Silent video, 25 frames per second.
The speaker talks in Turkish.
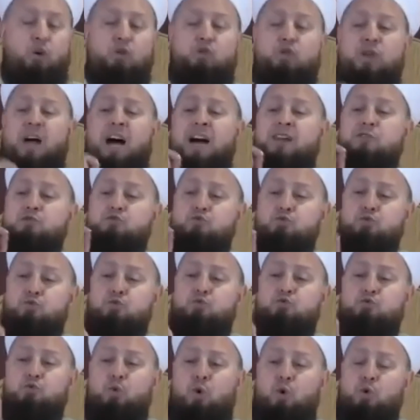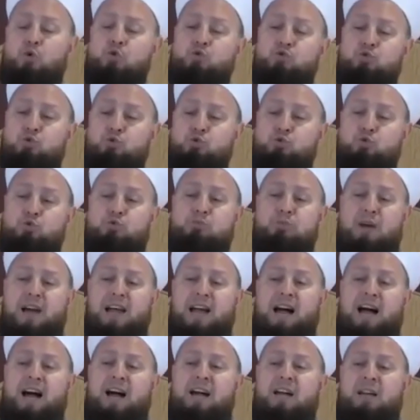Onlar sus orucu
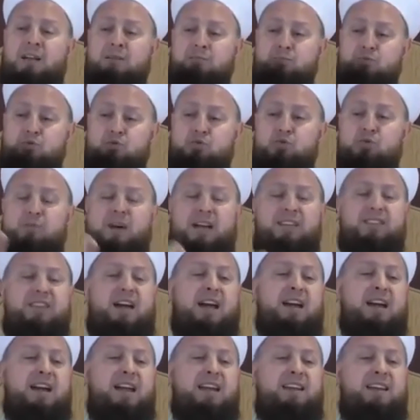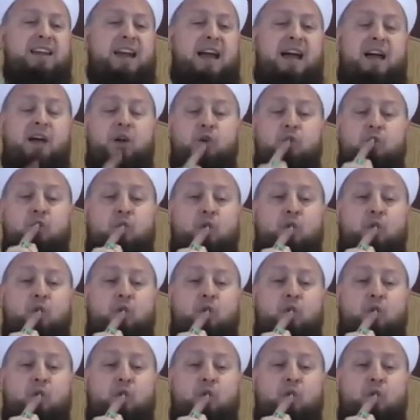tutmaya, Müslümanlar lehine